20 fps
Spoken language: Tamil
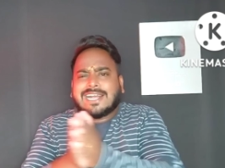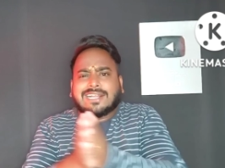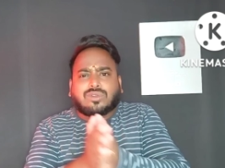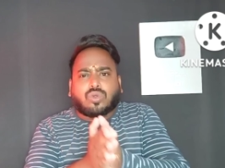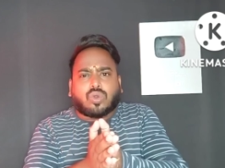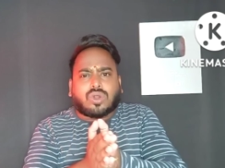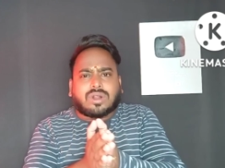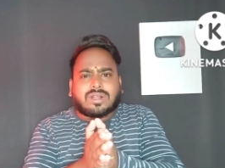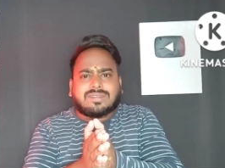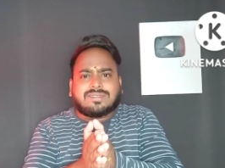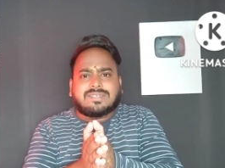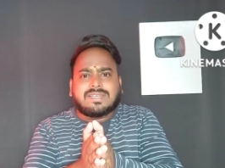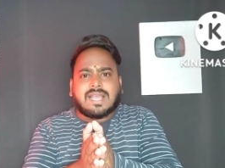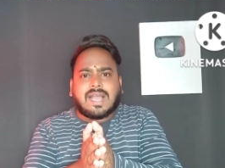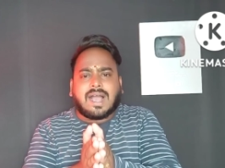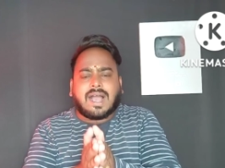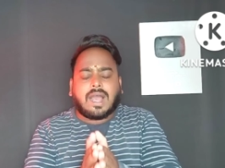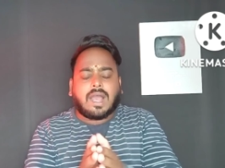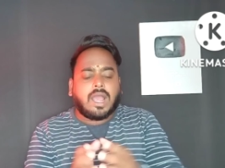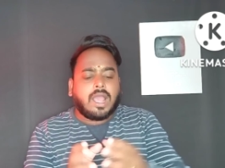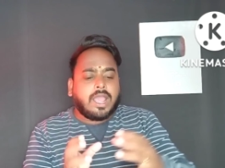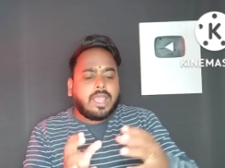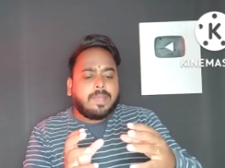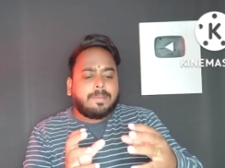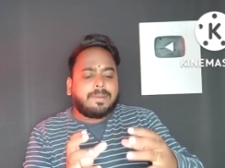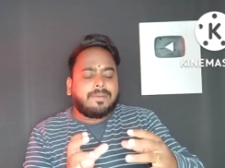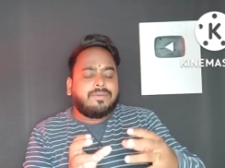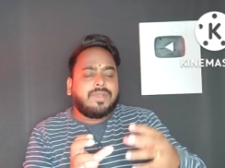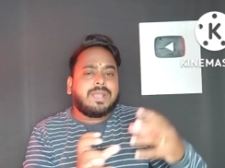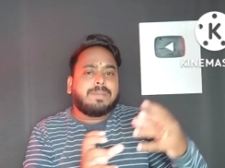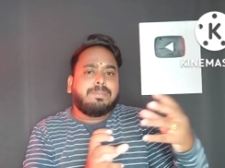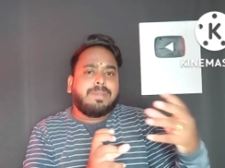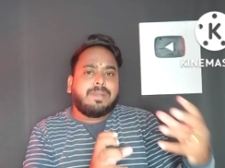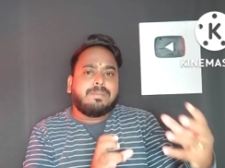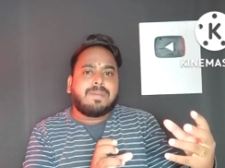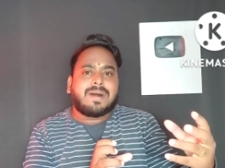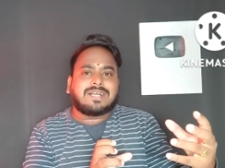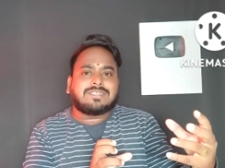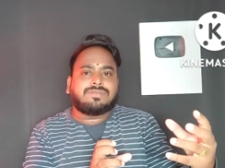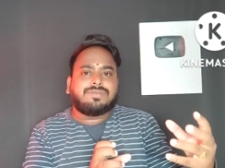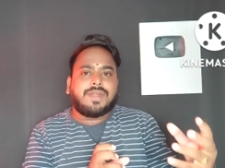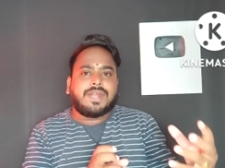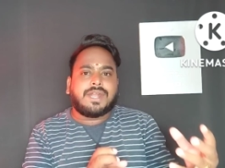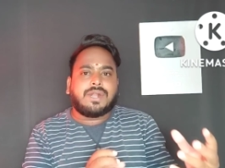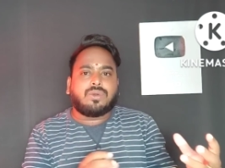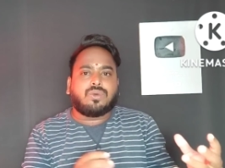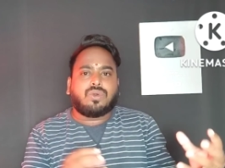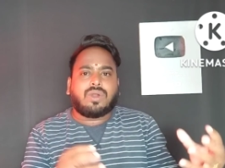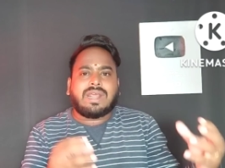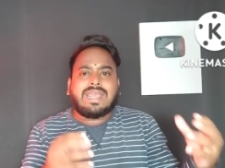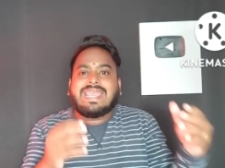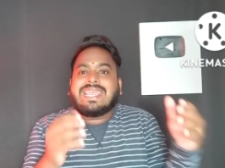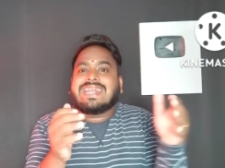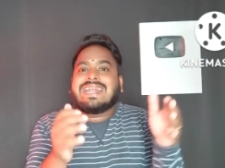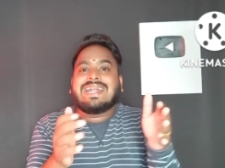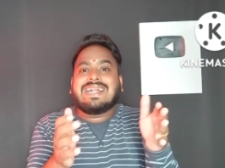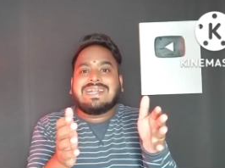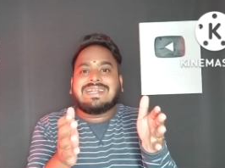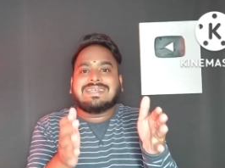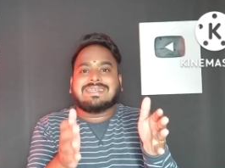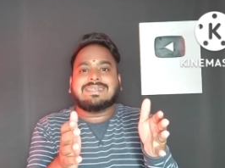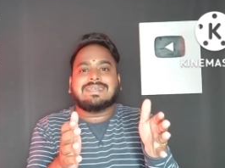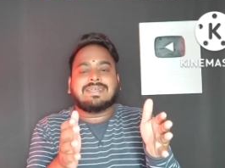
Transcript: தொடர்ச்சியாக இப்போ பிக் பிக் பாஸ் வீட்டுக்குள்ள இரண்டு